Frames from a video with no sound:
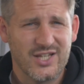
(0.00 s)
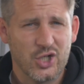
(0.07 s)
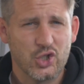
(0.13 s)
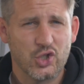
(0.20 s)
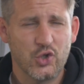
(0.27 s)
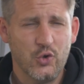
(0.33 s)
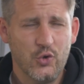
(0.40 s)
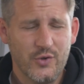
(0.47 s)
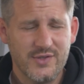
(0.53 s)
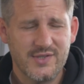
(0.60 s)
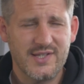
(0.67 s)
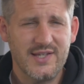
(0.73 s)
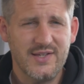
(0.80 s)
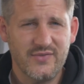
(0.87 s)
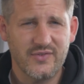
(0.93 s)
schön
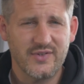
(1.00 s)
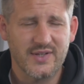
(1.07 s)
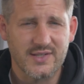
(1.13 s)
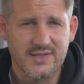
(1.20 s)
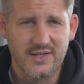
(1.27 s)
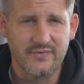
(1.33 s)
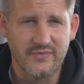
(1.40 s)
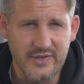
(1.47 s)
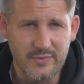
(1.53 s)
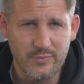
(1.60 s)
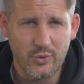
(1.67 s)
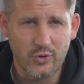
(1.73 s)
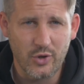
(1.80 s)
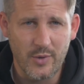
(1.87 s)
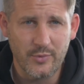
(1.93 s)
tief in das
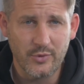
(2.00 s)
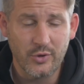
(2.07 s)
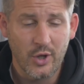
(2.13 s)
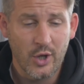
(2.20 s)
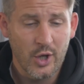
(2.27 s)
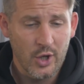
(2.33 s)
Gewebe kommen